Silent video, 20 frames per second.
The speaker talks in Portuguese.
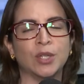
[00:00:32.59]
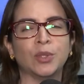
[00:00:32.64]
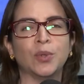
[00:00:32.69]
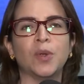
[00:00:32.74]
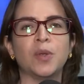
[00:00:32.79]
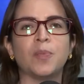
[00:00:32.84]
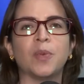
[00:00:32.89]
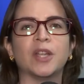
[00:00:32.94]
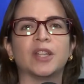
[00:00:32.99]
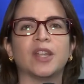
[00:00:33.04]

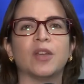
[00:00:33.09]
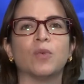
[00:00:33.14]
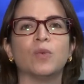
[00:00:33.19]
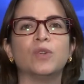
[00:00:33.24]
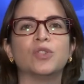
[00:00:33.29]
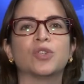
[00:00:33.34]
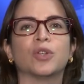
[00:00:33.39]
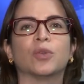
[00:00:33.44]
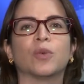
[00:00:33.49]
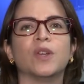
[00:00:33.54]
no
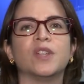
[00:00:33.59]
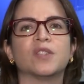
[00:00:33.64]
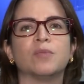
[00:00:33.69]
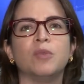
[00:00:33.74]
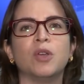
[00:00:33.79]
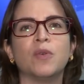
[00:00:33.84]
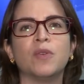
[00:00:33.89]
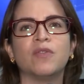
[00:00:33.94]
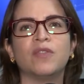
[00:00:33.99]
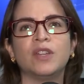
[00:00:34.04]
IPTU de
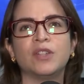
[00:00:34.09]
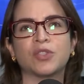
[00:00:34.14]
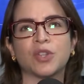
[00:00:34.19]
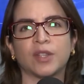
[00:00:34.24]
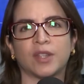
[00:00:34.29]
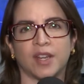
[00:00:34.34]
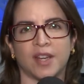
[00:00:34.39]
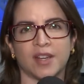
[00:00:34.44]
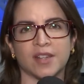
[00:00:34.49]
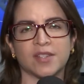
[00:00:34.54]

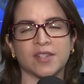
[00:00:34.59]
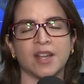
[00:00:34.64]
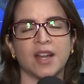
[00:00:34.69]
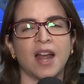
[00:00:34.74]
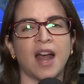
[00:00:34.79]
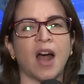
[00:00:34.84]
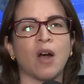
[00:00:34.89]
2023